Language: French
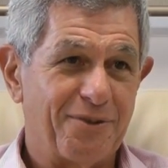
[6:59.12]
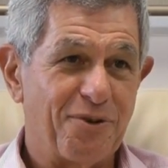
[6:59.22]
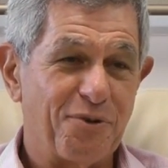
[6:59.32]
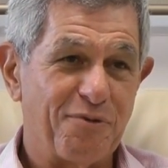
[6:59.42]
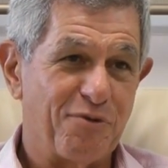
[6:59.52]

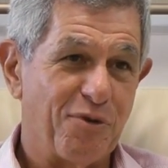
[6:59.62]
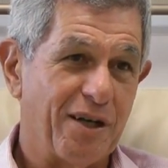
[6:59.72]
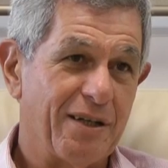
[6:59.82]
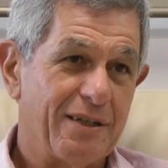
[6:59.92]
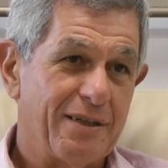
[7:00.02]
encore une
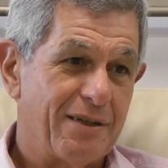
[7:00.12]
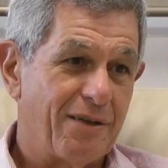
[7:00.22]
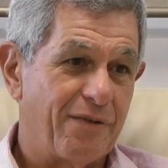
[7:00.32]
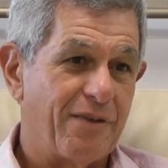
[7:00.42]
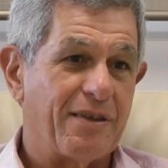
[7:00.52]
fois,
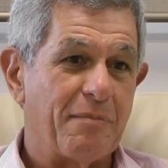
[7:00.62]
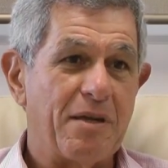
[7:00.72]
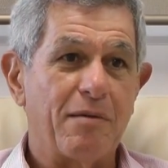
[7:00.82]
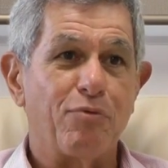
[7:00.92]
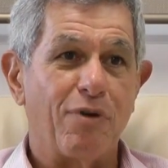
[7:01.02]
c'était
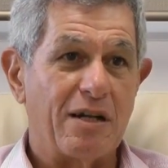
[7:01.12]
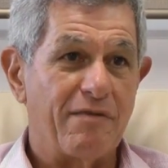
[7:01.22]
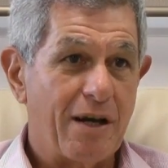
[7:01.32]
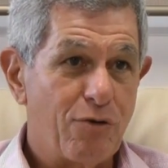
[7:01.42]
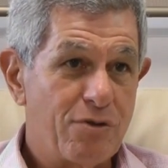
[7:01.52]
bien pour aller
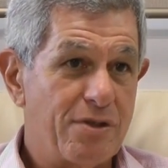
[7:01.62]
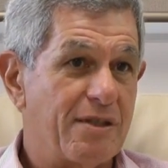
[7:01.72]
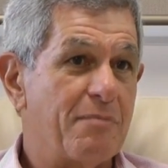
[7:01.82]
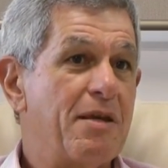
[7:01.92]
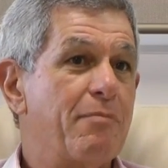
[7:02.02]
vers l'autre,
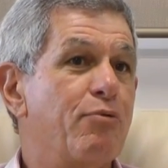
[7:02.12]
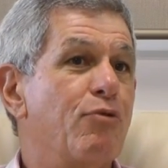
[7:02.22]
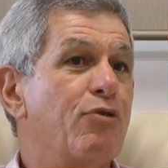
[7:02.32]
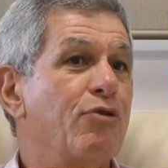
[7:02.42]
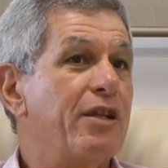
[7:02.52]
c'était bien
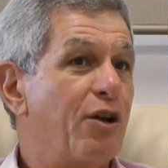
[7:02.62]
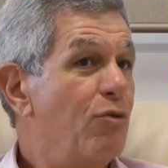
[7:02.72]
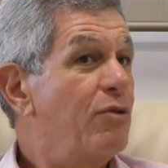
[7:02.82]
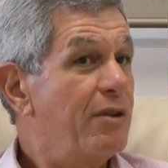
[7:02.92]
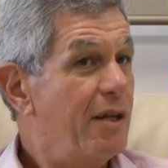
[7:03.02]
pour reconnaître
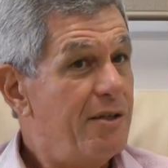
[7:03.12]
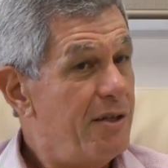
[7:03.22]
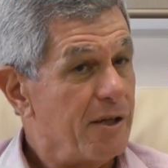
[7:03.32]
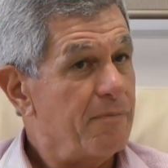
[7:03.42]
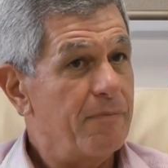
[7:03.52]
l'autre tel
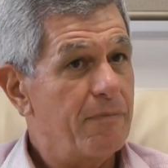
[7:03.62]
qu'il est.